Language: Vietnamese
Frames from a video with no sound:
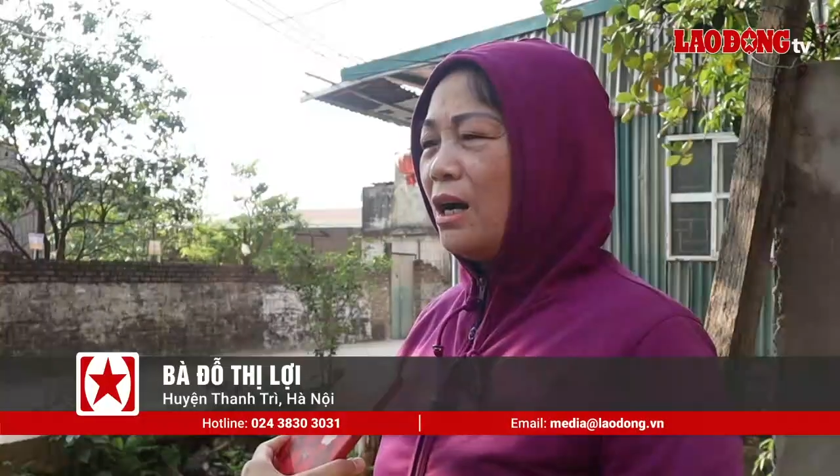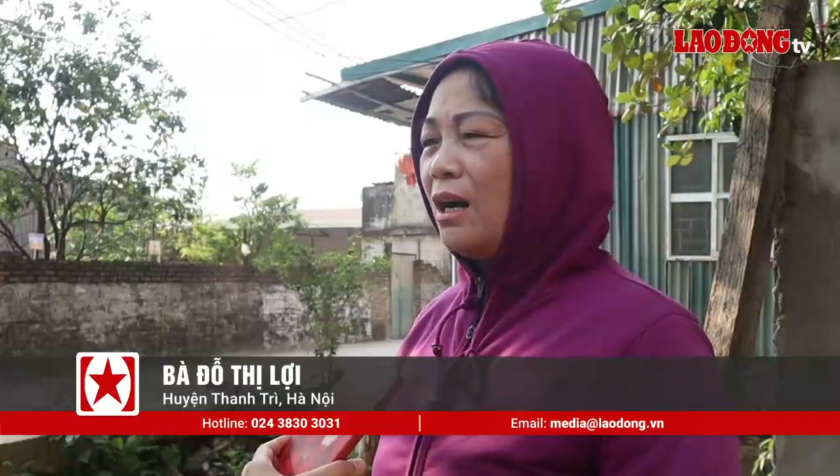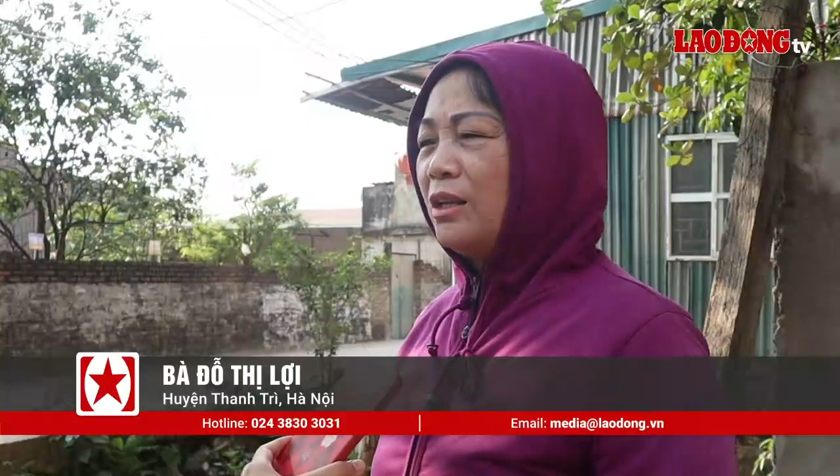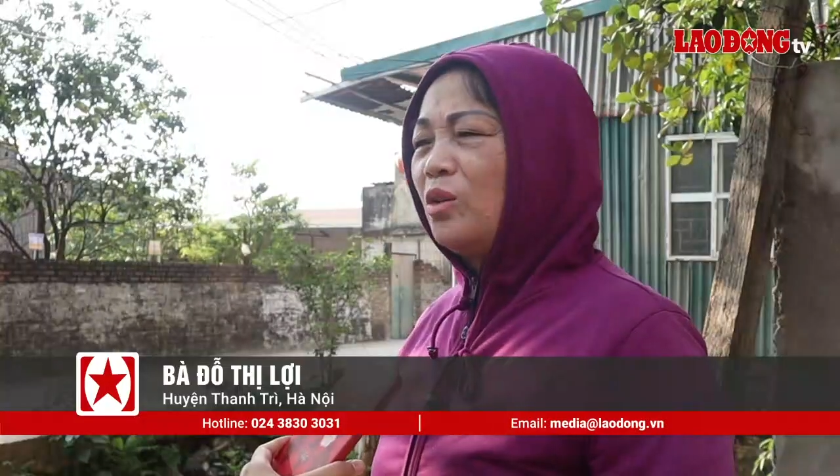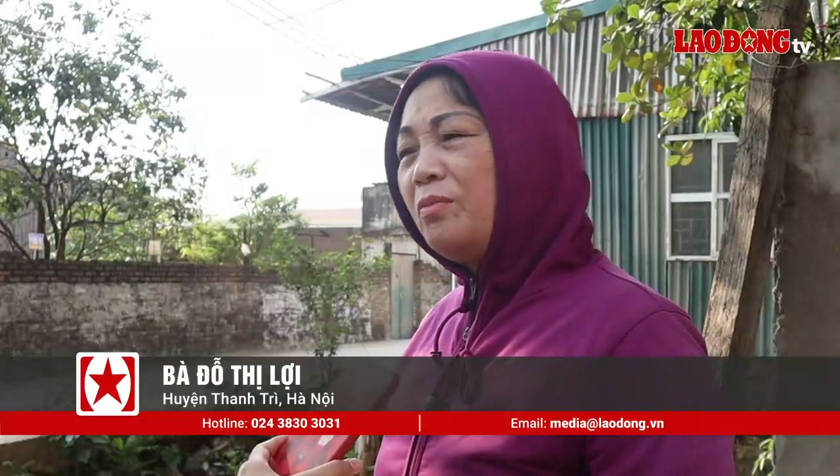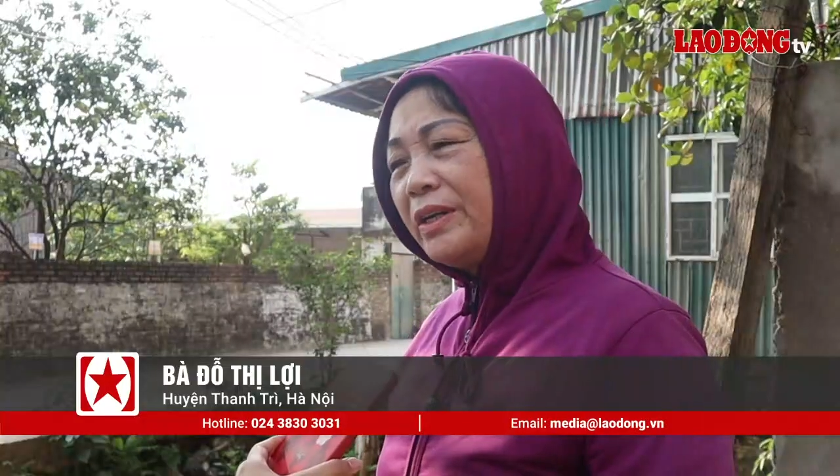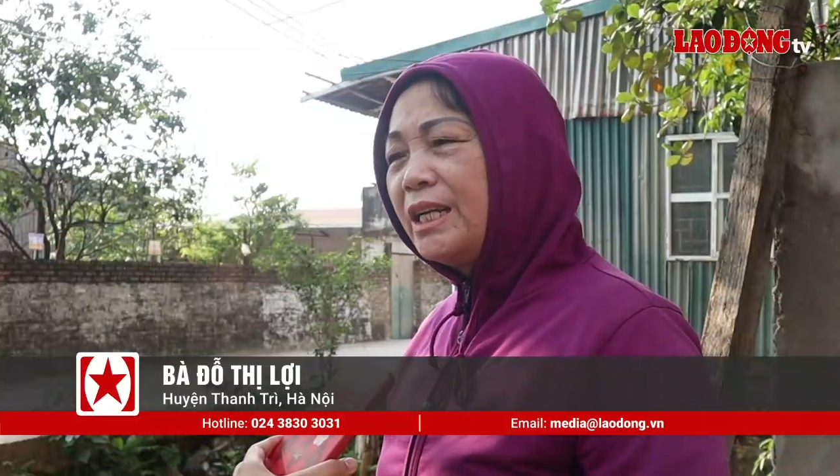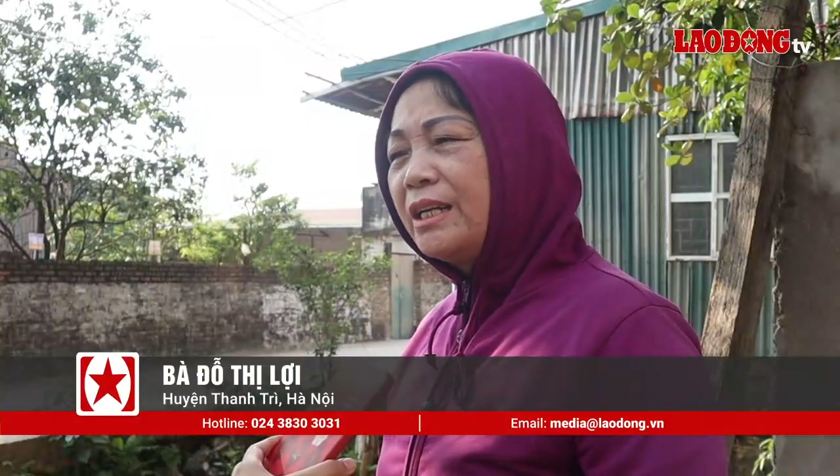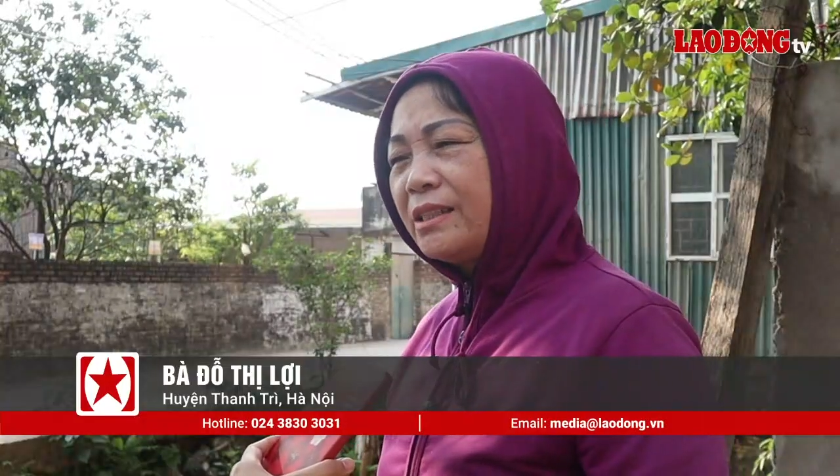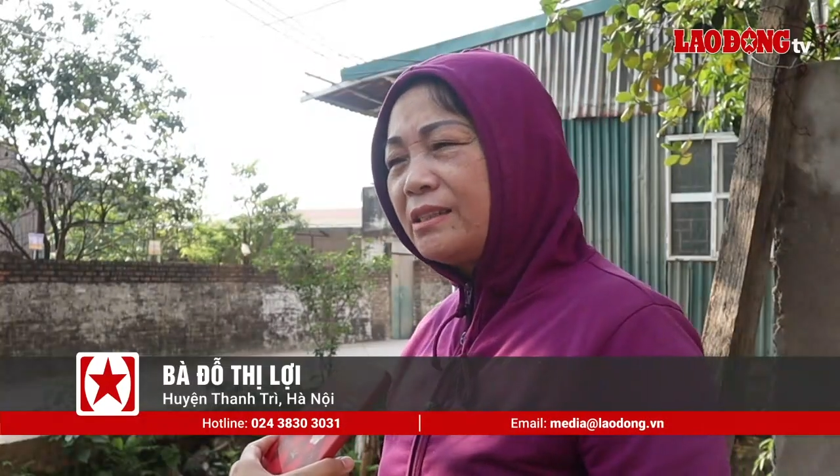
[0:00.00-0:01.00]
trường ở thôn
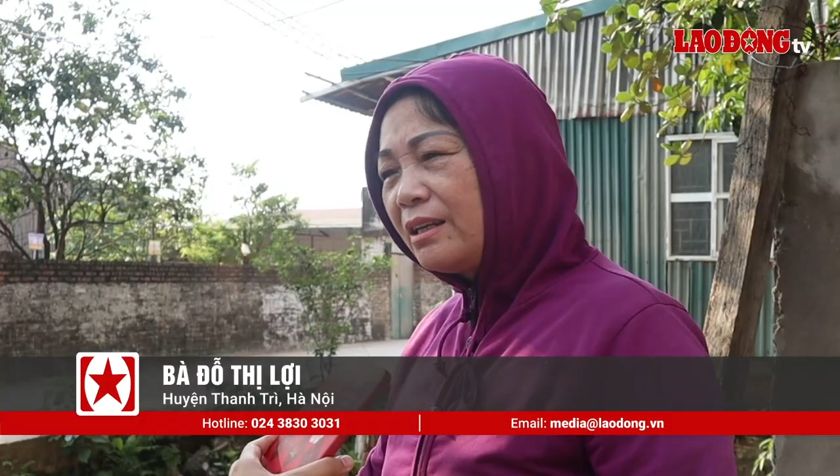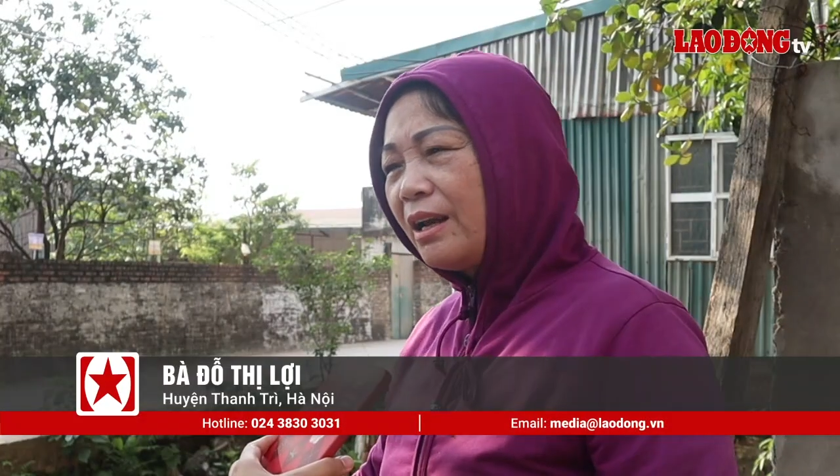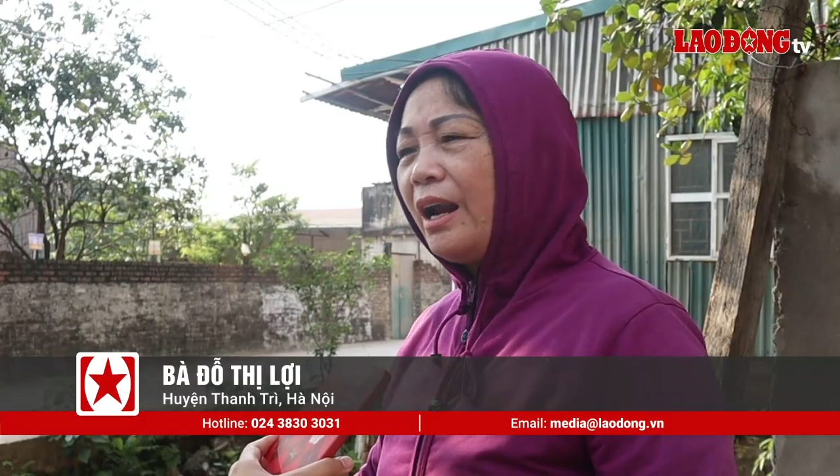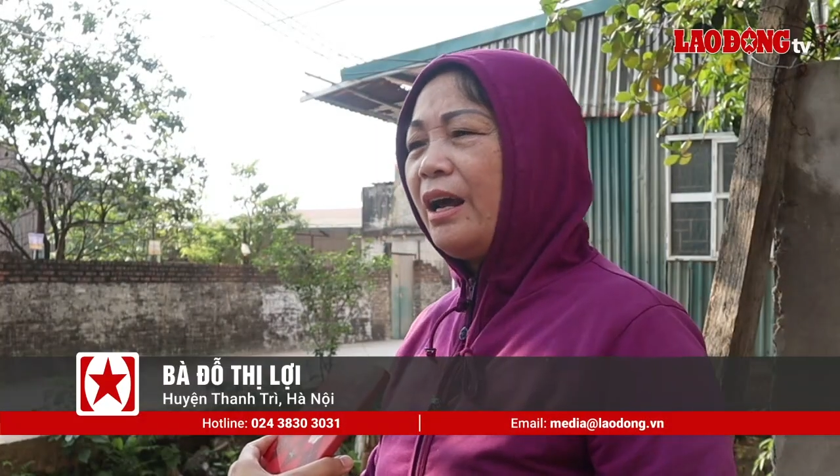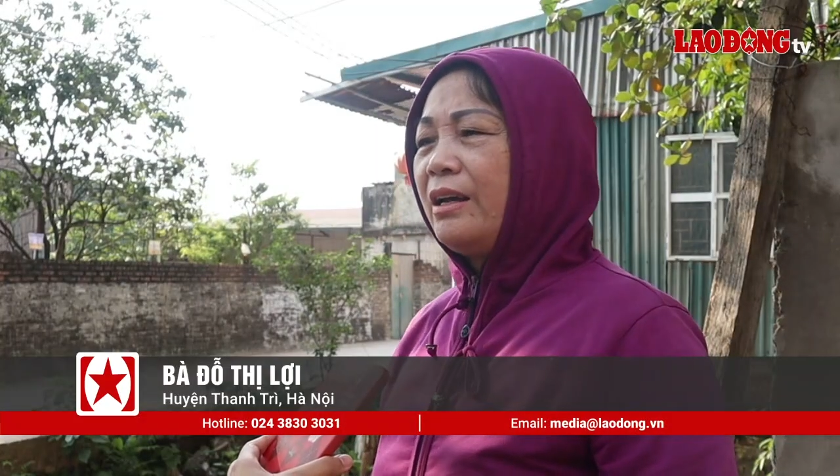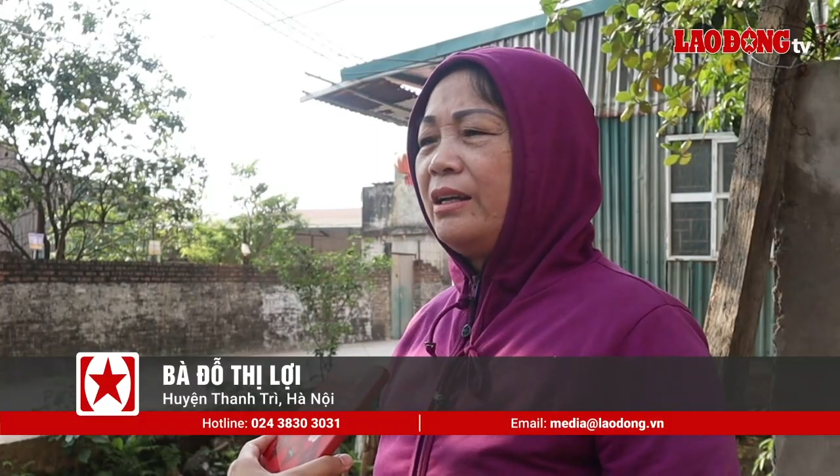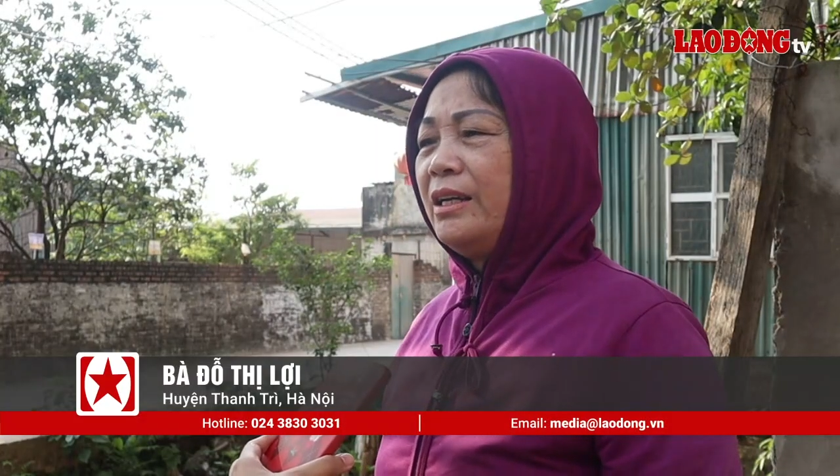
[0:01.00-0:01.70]
Vĩnh Ninh này rất là nặng